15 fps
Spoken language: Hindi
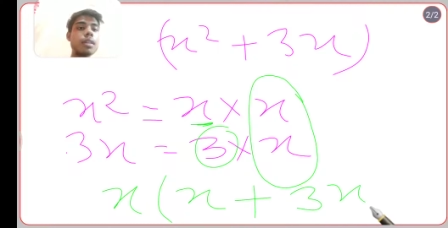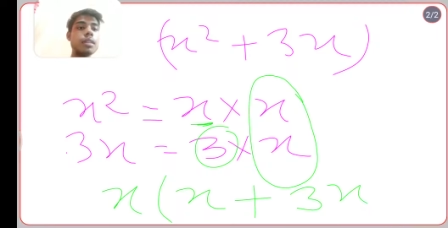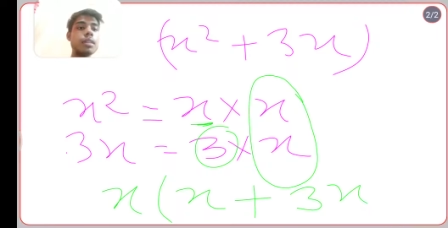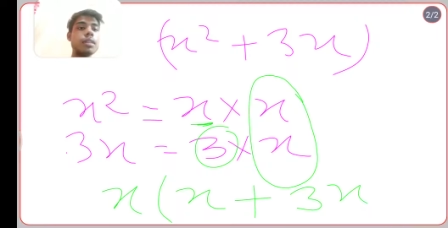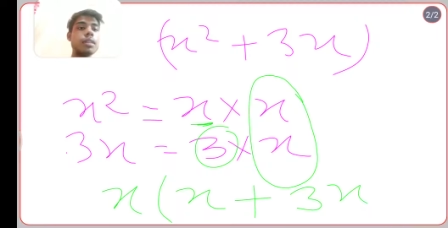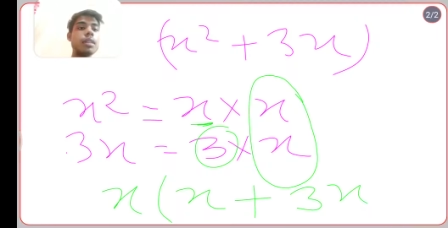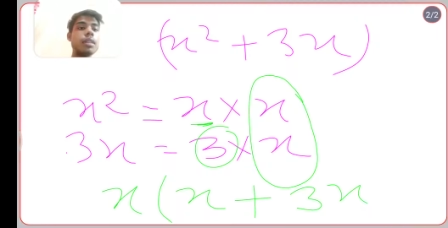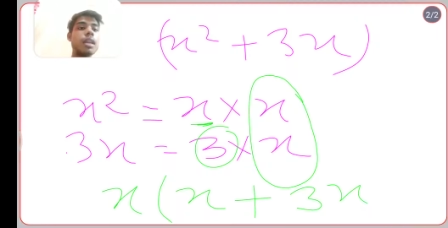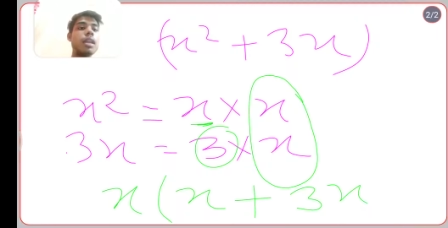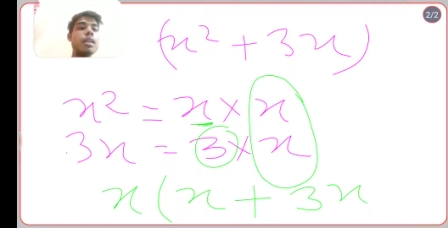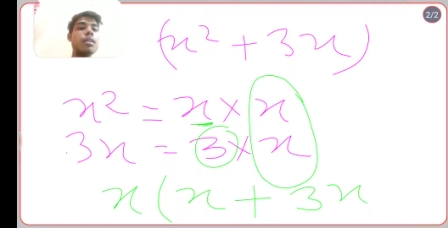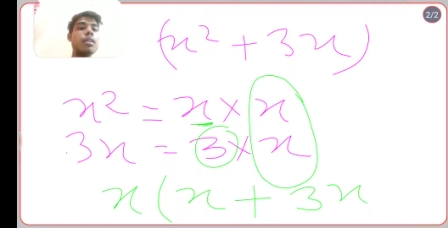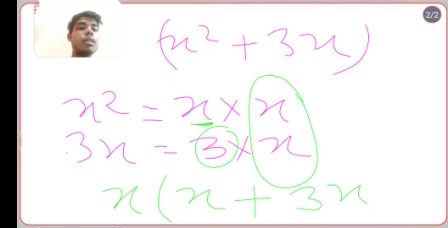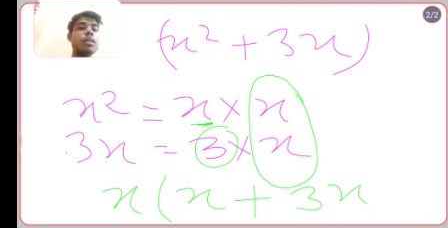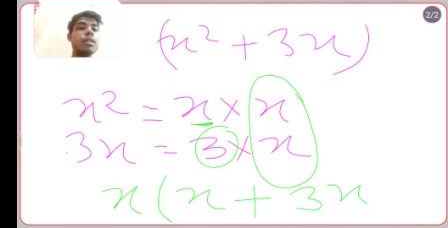थ्री
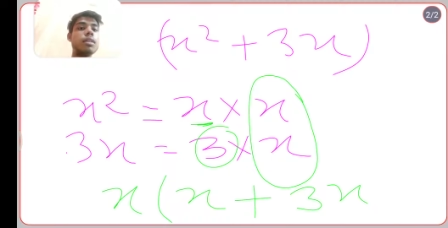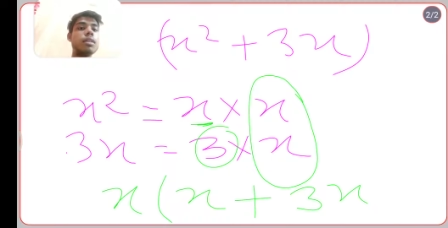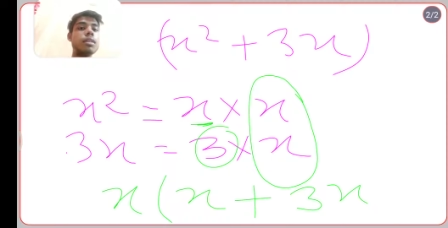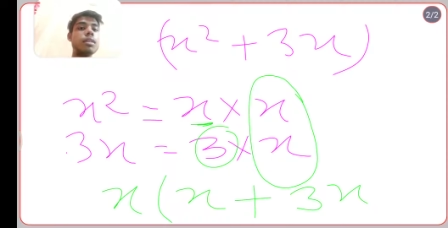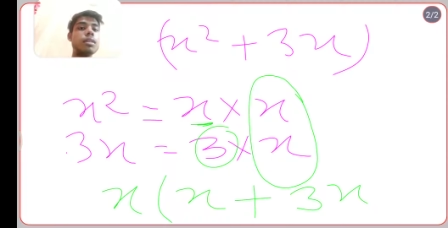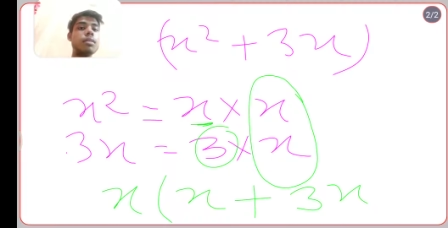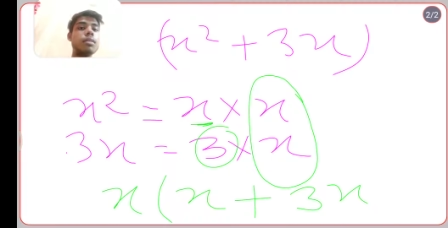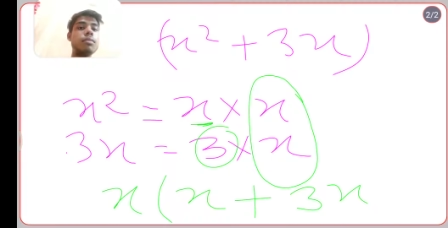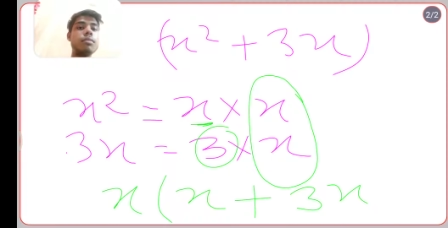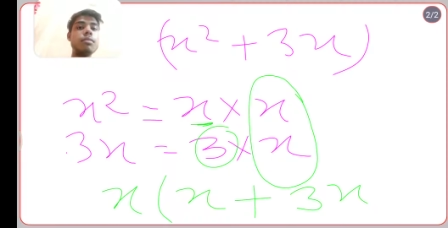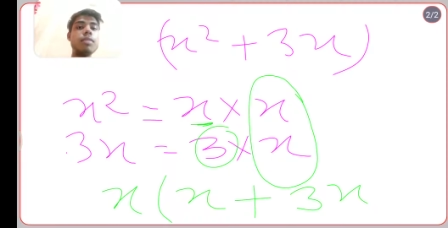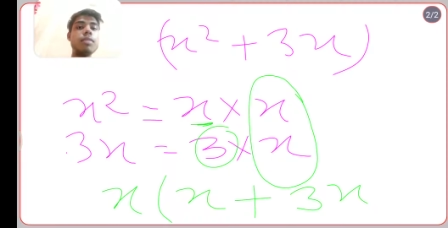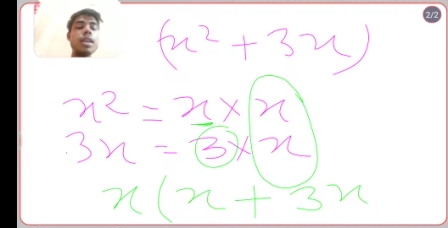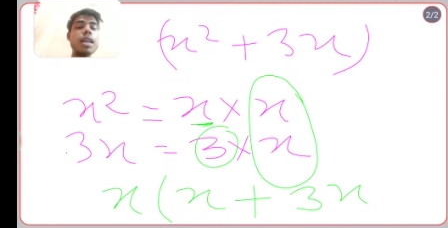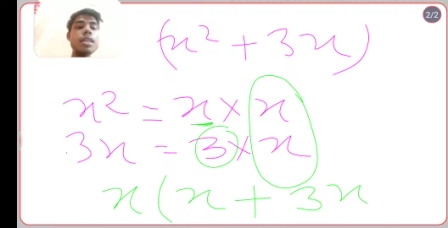
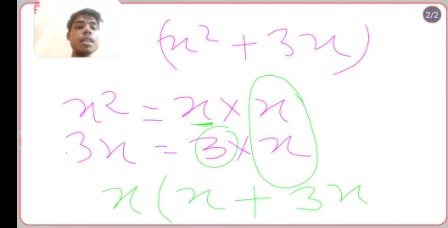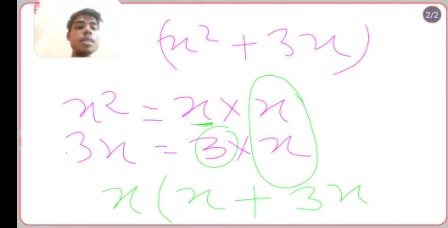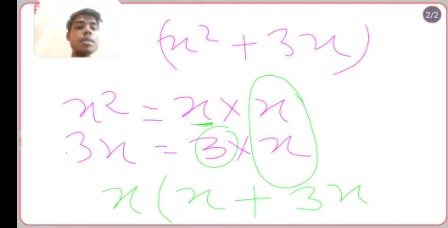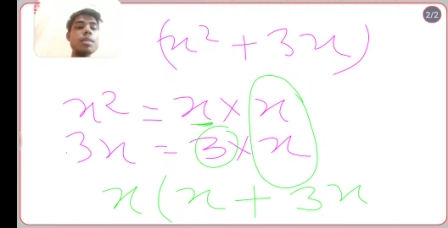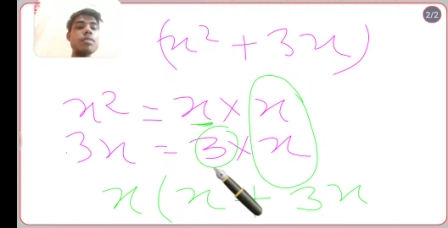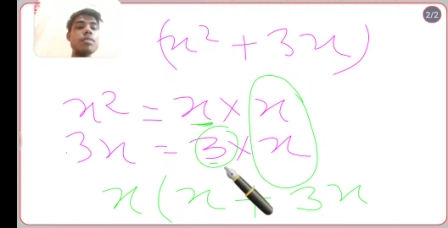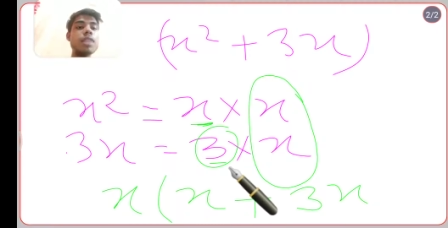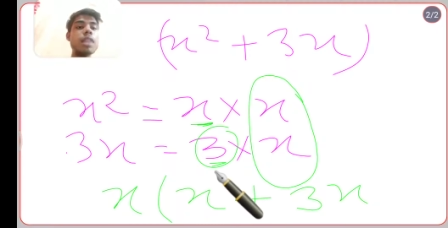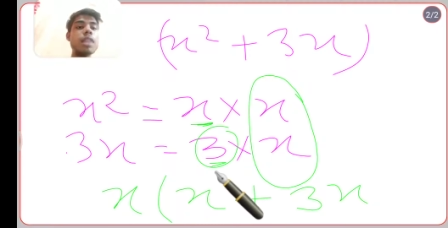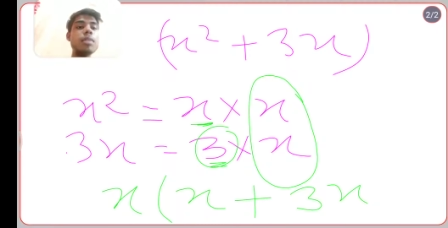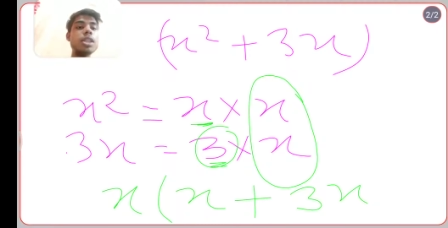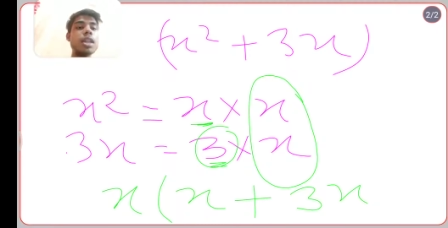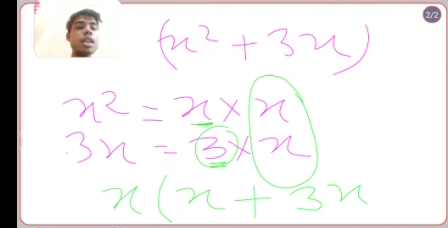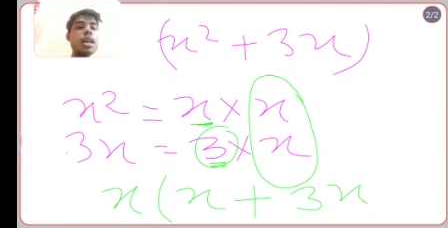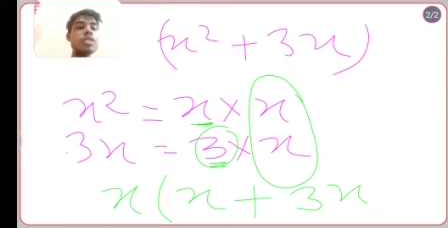थ्री एक्स के पास सिर्फ थ्री
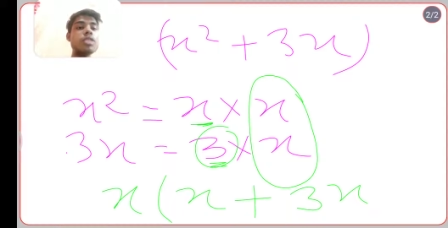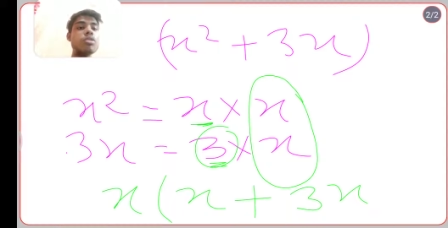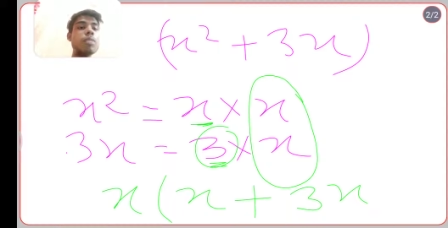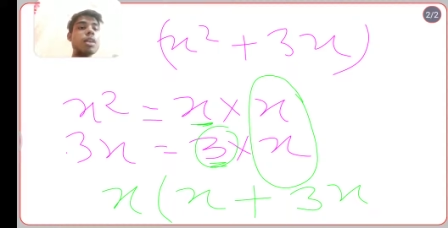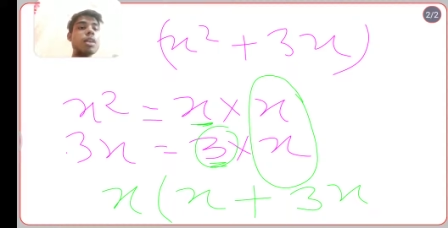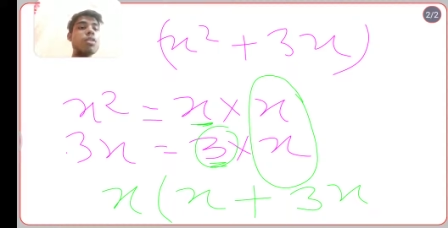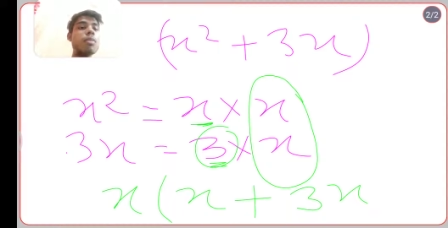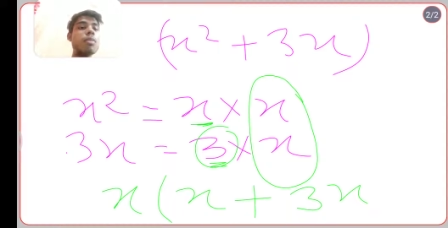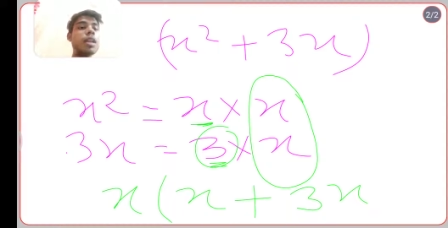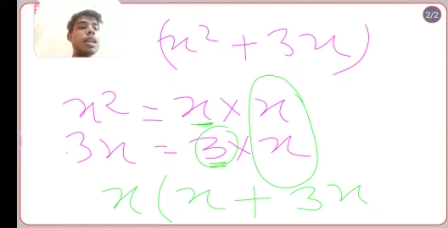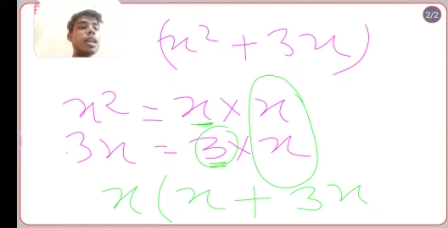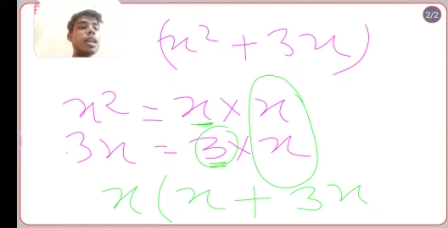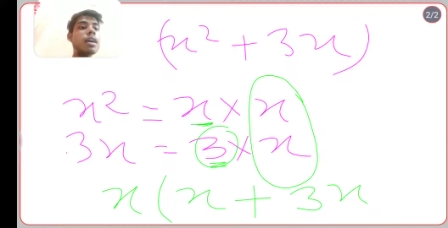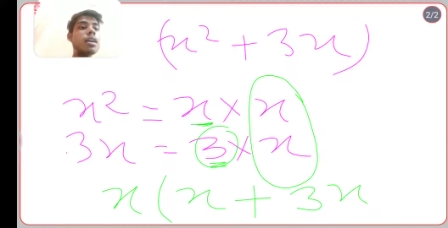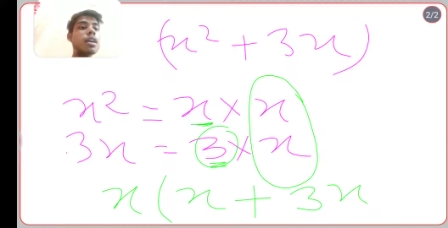बचा ना एक्स हमने कॉमन ले
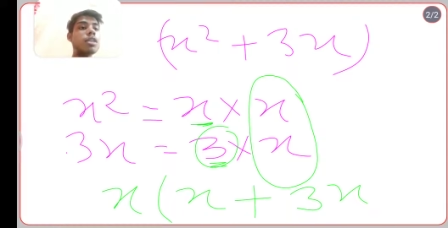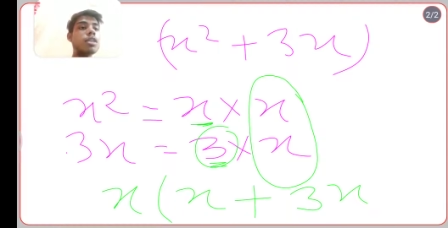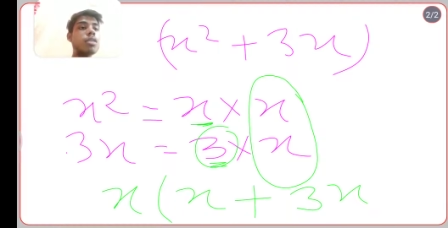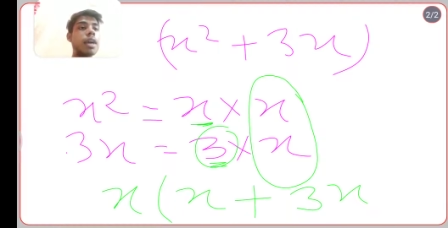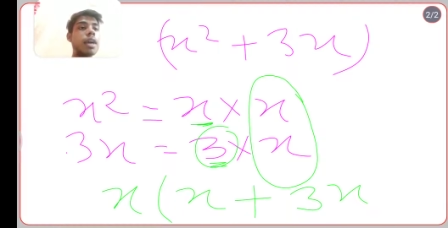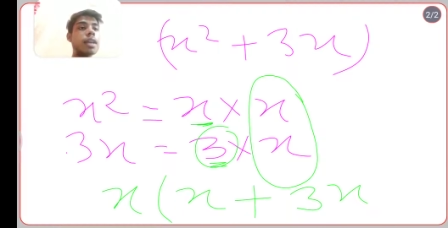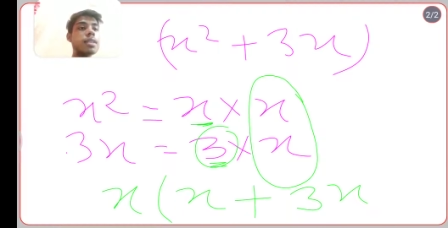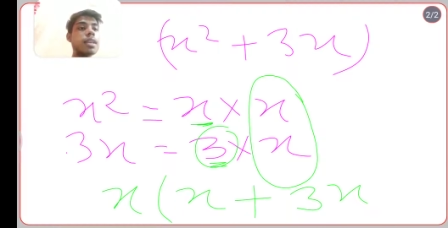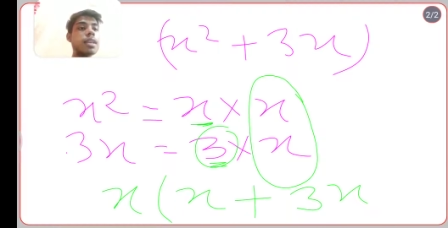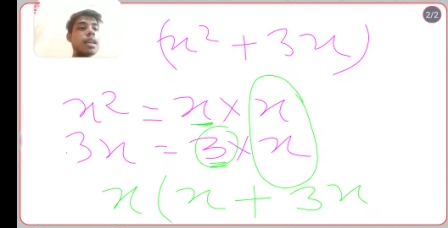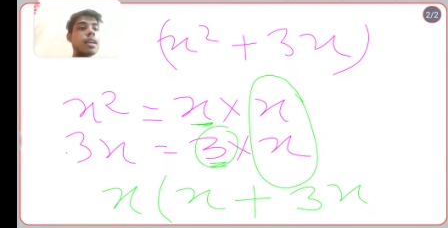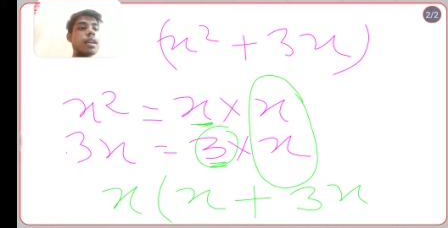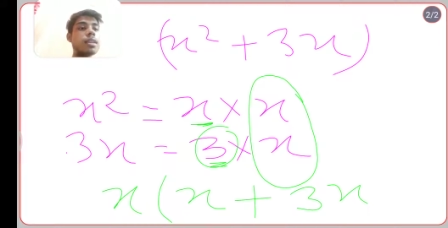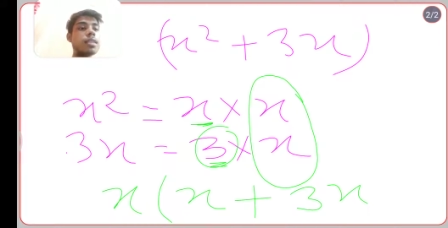लिया तो एक्स नहीं आएगा सिर्फ